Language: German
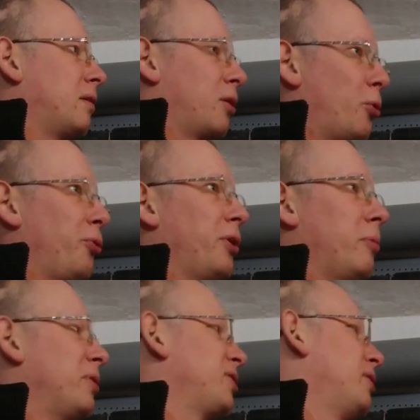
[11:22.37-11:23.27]
Der
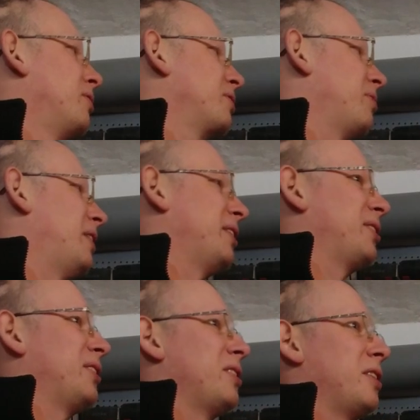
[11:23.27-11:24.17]
Kunde
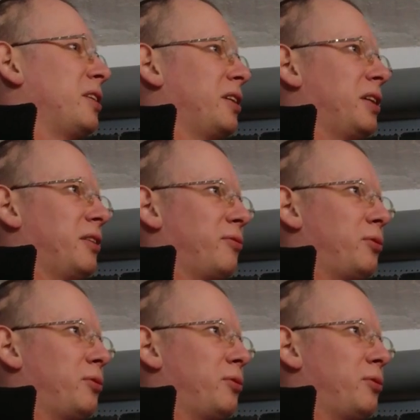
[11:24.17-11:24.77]
bzw. derjenige,